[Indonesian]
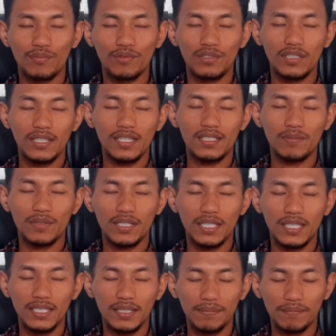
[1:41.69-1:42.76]
Bunyinya seperti
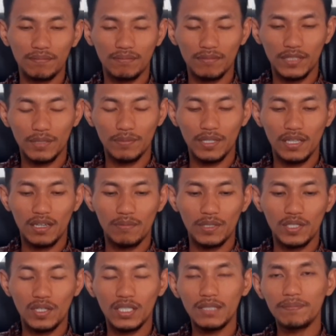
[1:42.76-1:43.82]
ini.
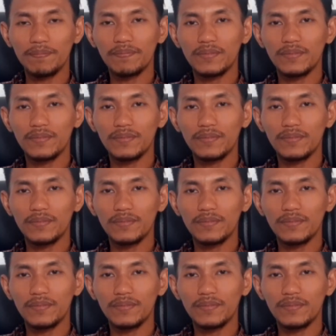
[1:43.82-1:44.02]
Bismillahirrahmanirrahim.